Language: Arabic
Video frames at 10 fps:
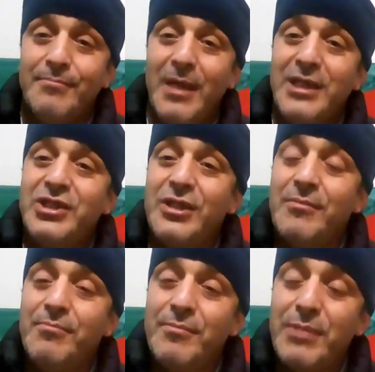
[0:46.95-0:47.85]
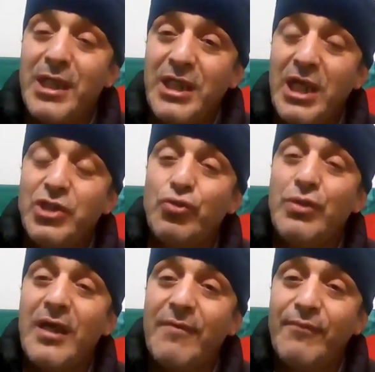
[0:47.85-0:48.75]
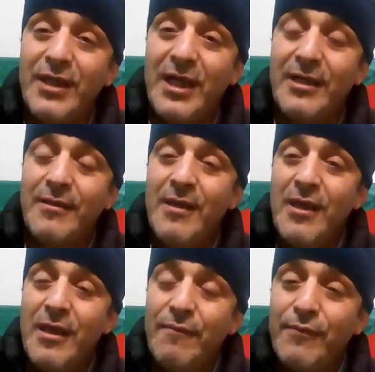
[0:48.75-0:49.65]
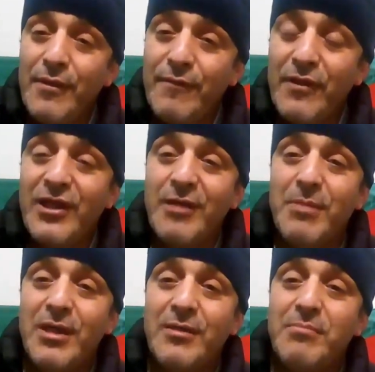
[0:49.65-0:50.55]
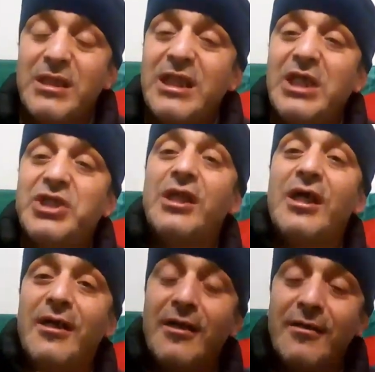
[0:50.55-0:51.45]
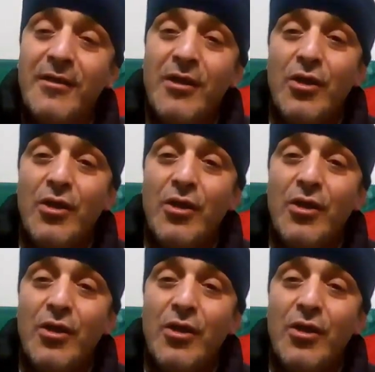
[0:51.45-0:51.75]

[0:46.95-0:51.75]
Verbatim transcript: معيشي باغي يعيشونا غير في النهار في الظلمة ما طلعش النهار